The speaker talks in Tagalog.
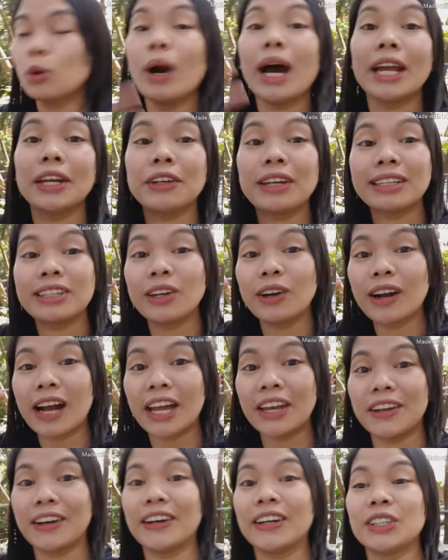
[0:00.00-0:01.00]
200 yung
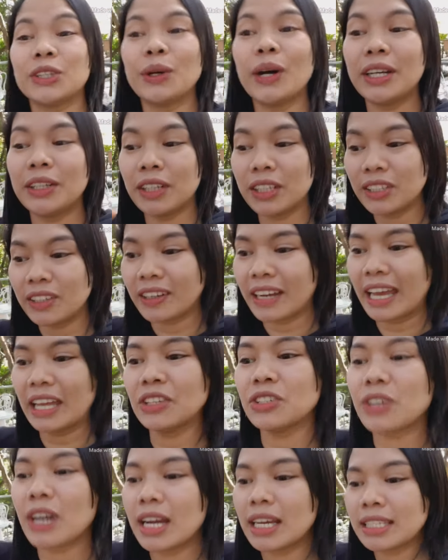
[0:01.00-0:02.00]
ano, 200 yung
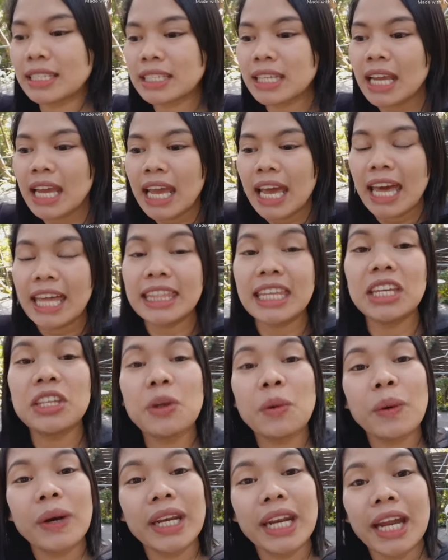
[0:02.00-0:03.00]
entrance. And
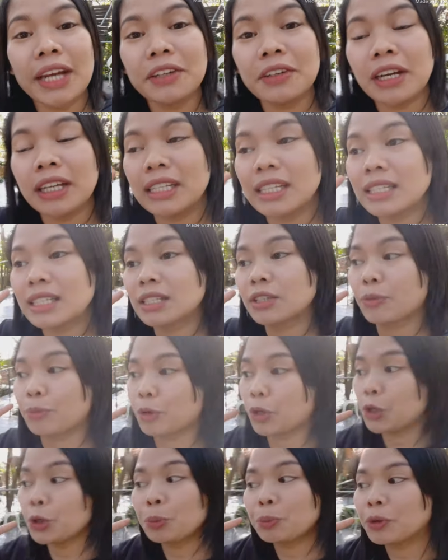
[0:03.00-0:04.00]
then yung 100 is
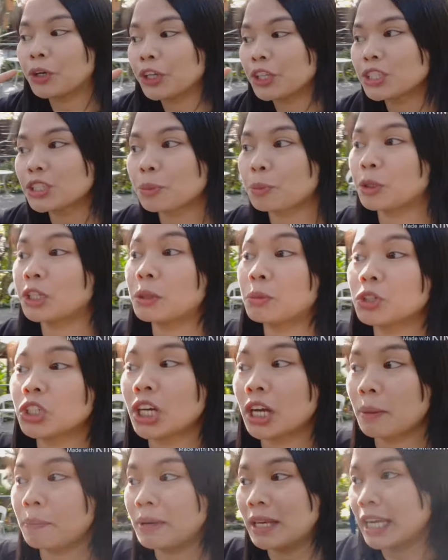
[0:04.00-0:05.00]
coupon. So, pwede mo
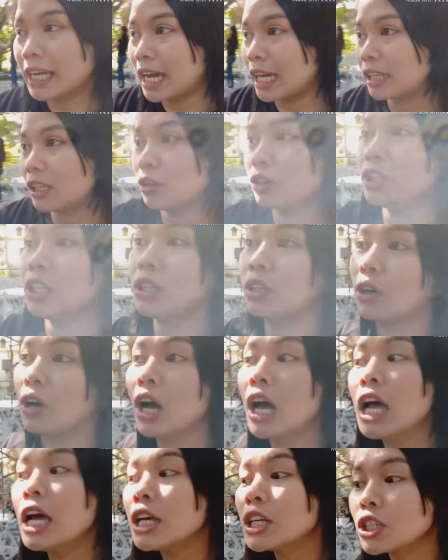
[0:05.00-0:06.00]
siyang ibili kahit ano dito.
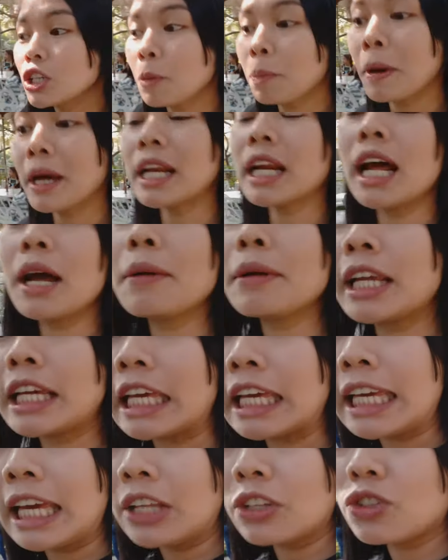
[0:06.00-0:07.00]
So, parang ang
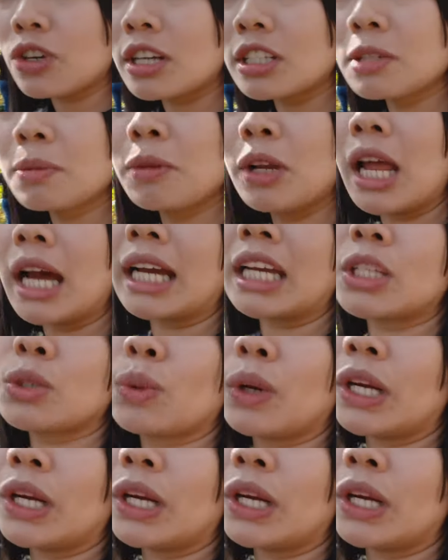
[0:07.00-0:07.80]
naging entrance mo lang is